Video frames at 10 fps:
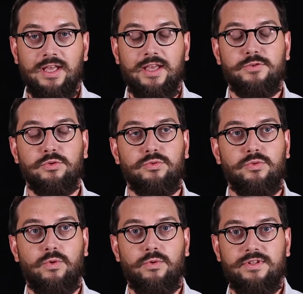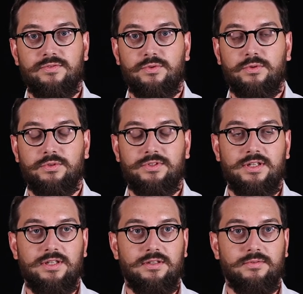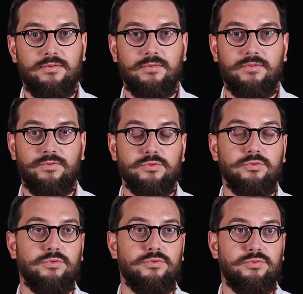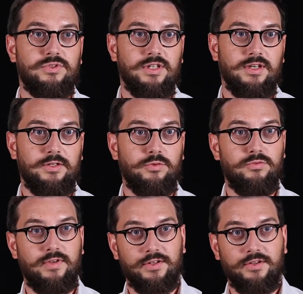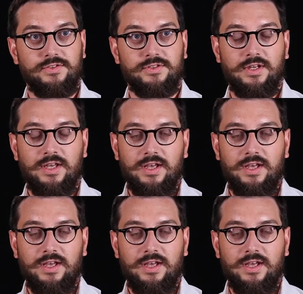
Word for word: et surtout au niveau des fonctions de soutien et de gouvernance